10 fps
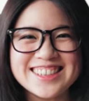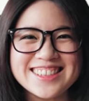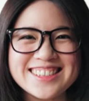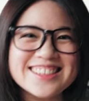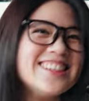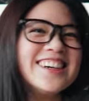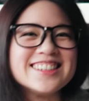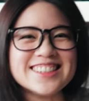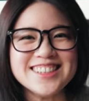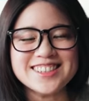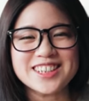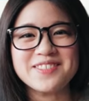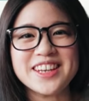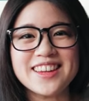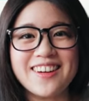其实呢，经营这
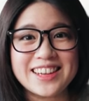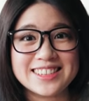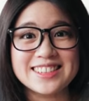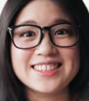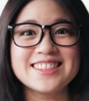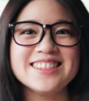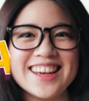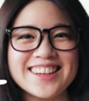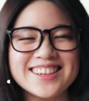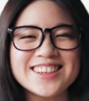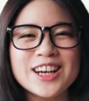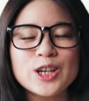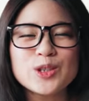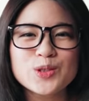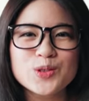个频道也是四年了，
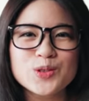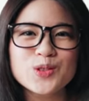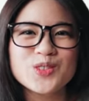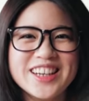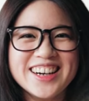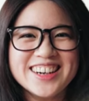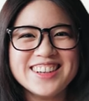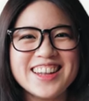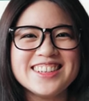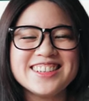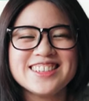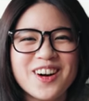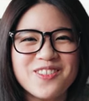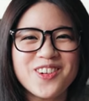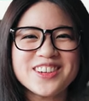速度呢累积
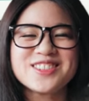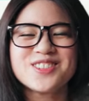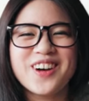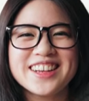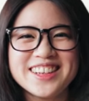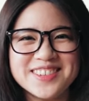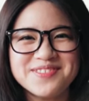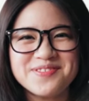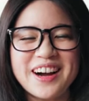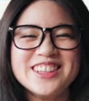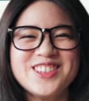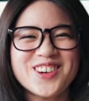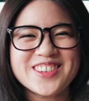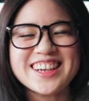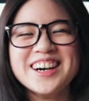到破十万也蛮
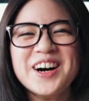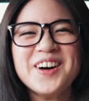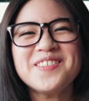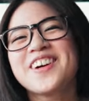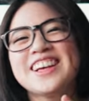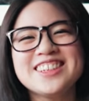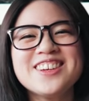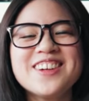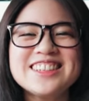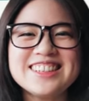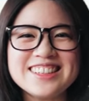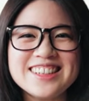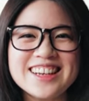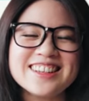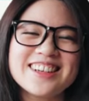久的。不过也是因为今
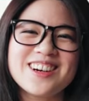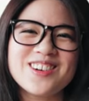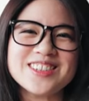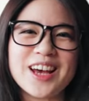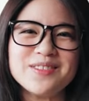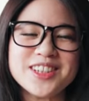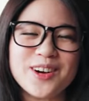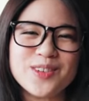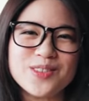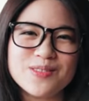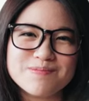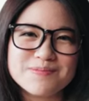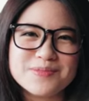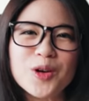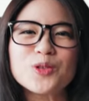年呢，我才比较
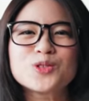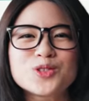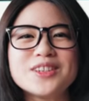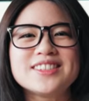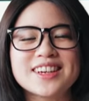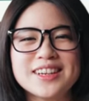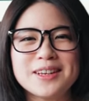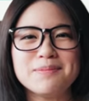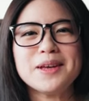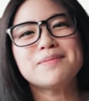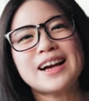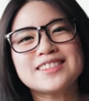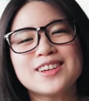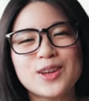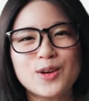弄顺整个影片拍
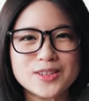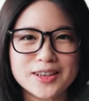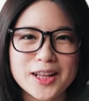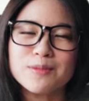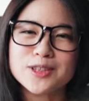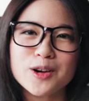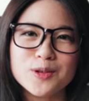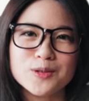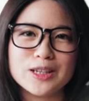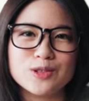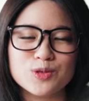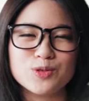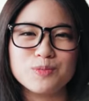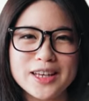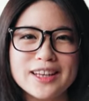摄的流程，然后比较固定
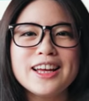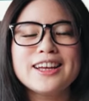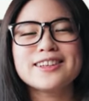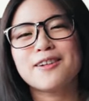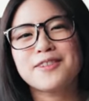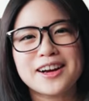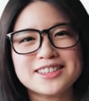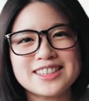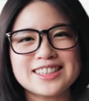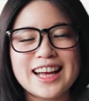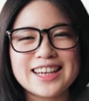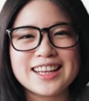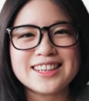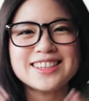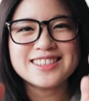出片，然后非常谢谢大
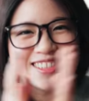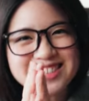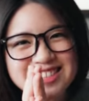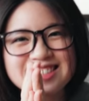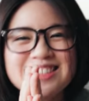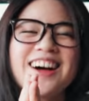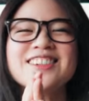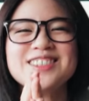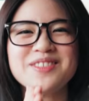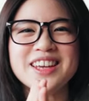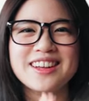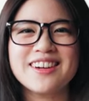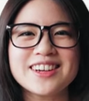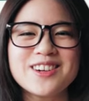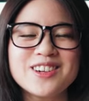家的支持。然后这边呢
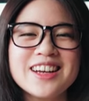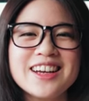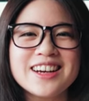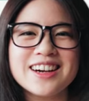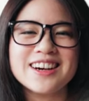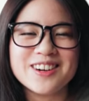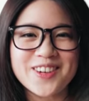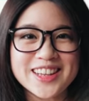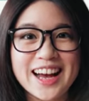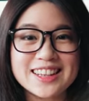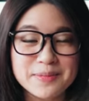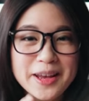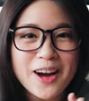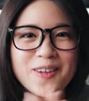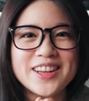要跟呃回答，这
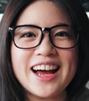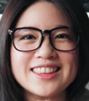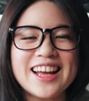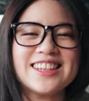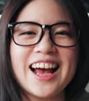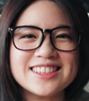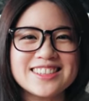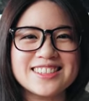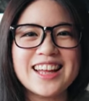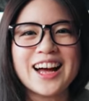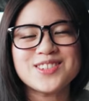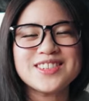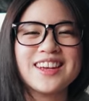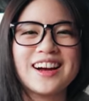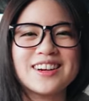边要回答大家十大
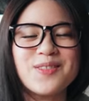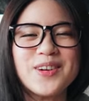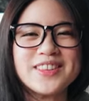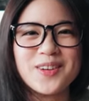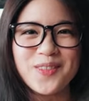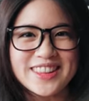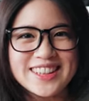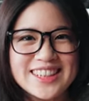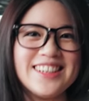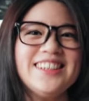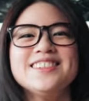最常问的问题。